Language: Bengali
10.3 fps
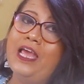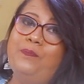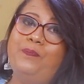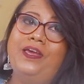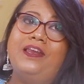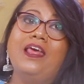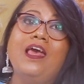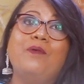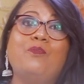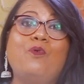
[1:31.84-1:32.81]
টাইপের
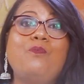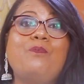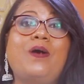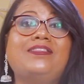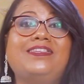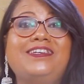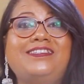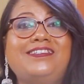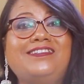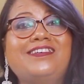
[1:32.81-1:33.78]
মোমবাতি
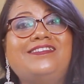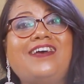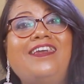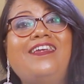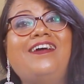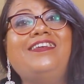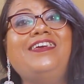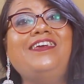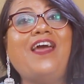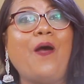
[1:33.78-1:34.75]
যেটা সেটা
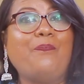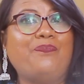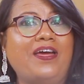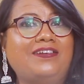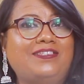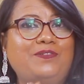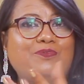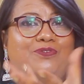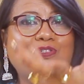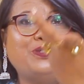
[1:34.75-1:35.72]
জ্বালালেই আপনার
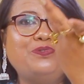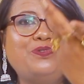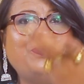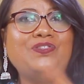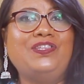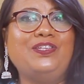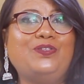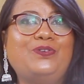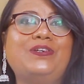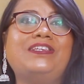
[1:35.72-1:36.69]
জীবন
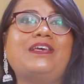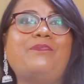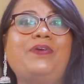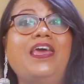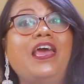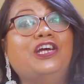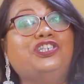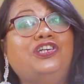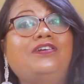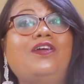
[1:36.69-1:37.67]
সুগন্ধিত হয়ে যাবে
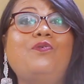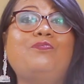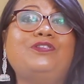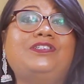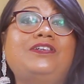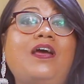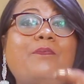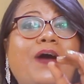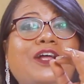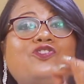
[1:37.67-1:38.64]
সেটাও বলছি না
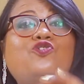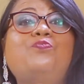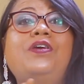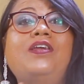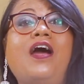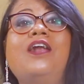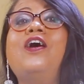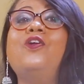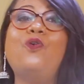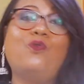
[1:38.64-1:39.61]
বাথরুমে
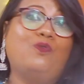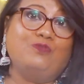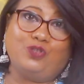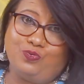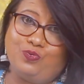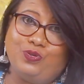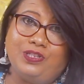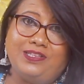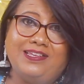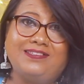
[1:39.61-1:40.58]
নানা রকম
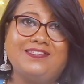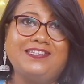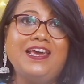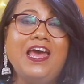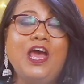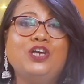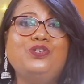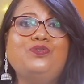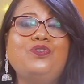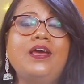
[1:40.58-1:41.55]
সুগন্ধি এসছে
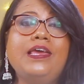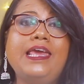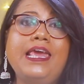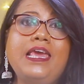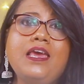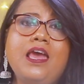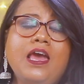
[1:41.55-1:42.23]
সুতরাং এই